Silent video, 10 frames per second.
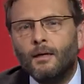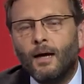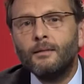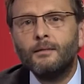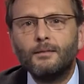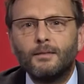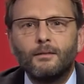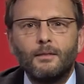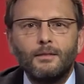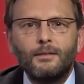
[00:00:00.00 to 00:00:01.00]
Einer dieser
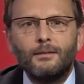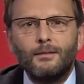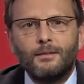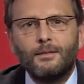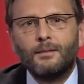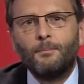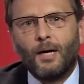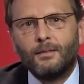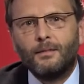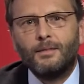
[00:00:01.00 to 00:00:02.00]
Christen ist
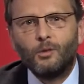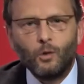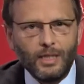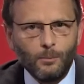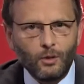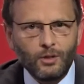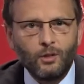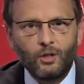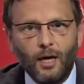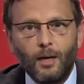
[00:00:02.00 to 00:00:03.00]
Pater Nikodemus
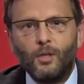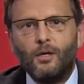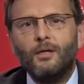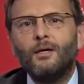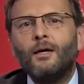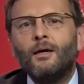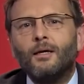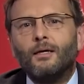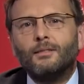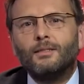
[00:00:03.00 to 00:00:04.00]
Schnabel,
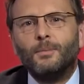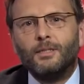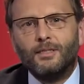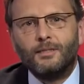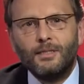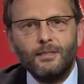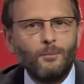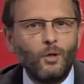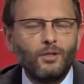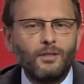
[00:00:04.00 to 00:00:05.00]
er ist
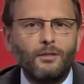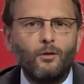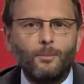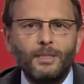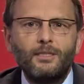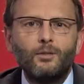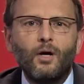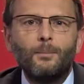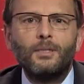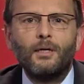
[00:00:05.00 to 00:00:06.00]
Benediktinermönch in der
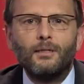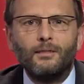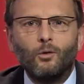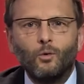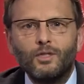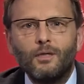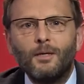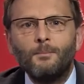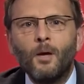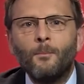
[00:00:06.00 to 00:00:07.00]
Dormitio-Abtei in
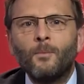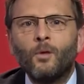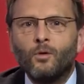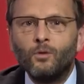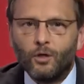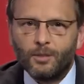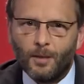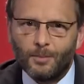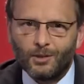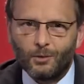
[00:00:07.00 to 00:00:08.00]
Jerusalem und heute
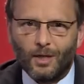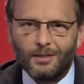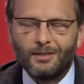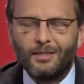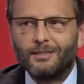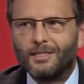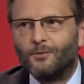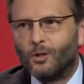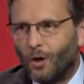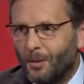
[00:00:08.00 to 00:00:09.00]
bei mir zu Gast. Herzlich
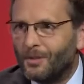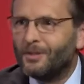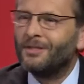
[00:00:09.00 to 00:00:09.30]
willkommen